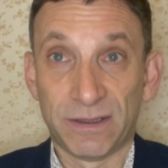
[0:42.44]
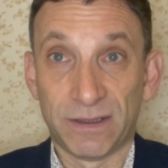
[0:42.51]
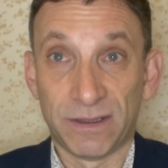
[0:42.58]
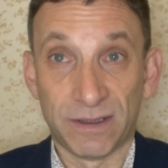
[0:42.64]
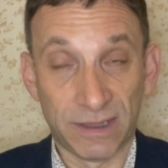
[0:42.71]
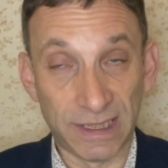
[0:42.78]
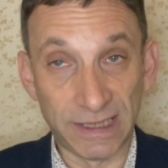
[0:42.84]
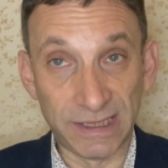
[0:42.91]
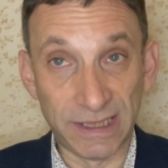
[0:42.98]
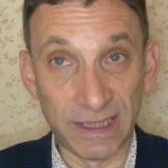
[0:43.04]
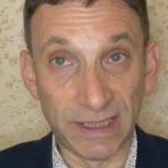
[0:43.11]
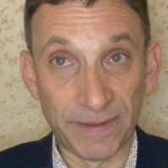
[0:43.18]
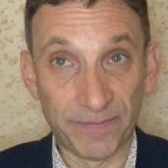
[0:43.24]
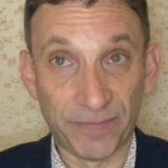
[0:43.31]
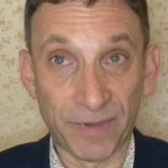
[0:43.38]

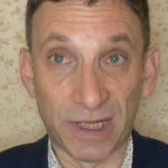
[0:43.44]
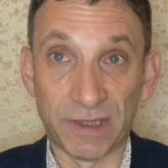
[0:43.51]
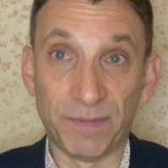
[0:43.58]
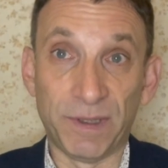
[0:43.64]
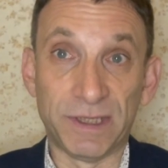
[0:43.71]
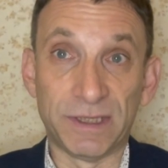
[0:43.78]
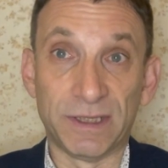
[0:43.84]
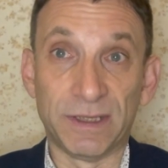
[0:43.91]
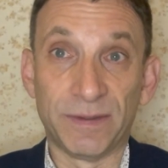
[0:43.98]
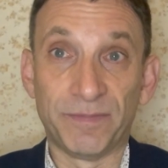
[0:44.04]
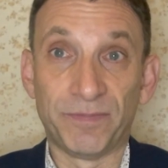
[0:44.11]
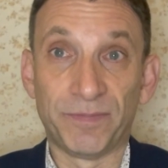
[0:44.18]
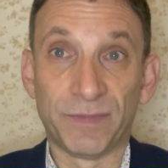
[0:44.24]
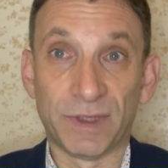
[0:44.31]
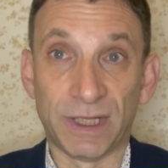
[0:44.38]
России, отметил
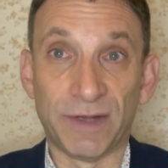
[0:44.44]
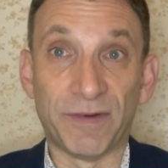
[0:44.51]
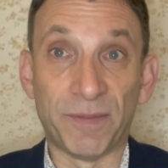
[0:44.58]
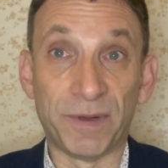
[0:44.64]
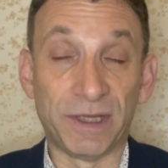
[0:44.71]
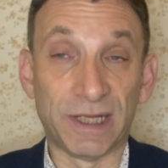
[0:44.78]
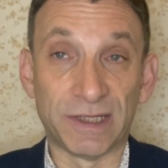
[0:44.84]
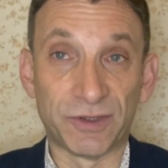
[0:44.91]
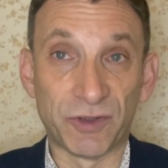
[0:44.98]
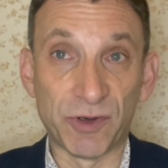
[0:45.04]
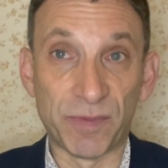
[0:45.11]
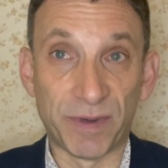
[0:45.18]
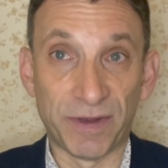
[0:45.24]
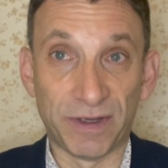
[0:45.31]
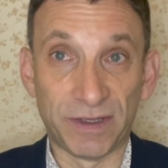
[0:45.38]
глава британского
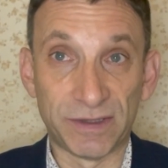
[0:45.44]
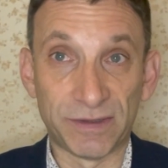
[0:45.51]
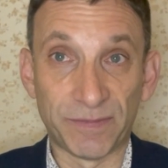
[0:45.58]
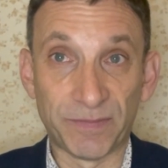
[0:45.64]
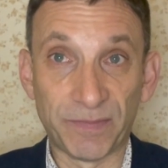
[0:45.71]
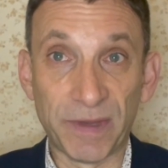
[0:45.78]
правительства.